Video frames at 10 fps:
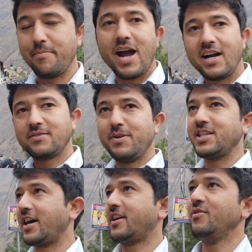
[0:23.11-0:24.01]
मैं आज मैं
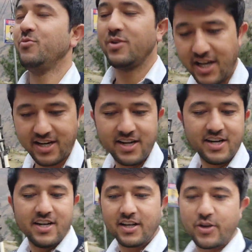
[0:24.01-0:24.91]
जा रहा हूँ घर
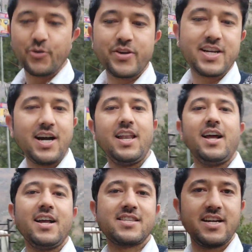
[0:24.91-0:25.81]
क्योंकि कल
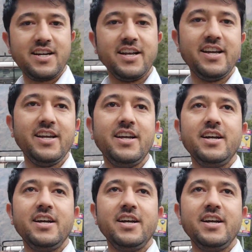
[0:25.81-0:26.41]
है संडे